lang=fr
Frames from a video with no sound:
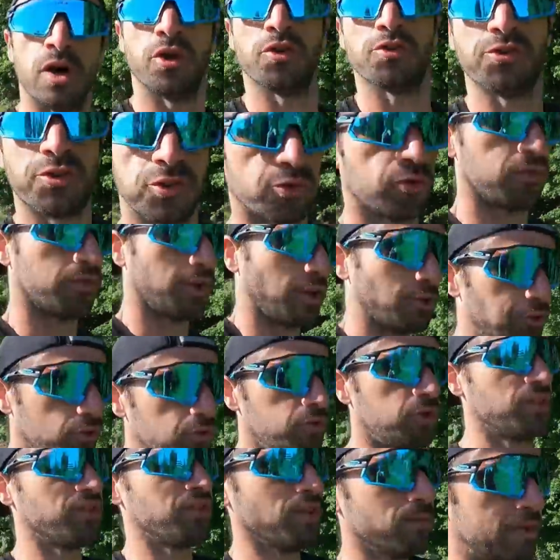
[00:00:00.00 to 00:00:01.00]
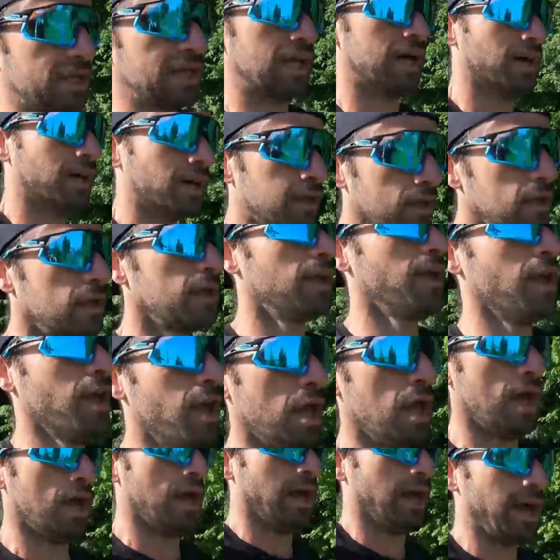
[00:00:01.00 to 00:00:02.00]
Ensuite on fera 2 x 5000
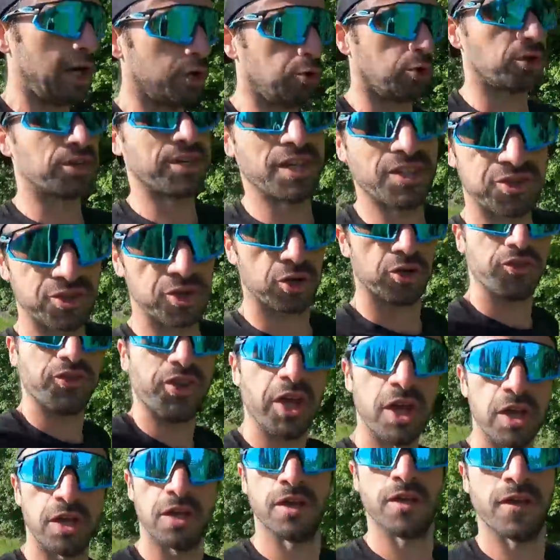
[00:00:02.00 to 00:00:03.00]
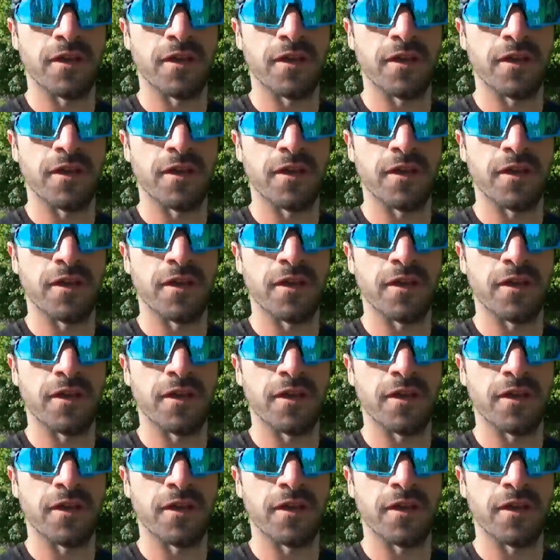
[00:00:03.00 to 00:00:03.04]
à l'heure 4.30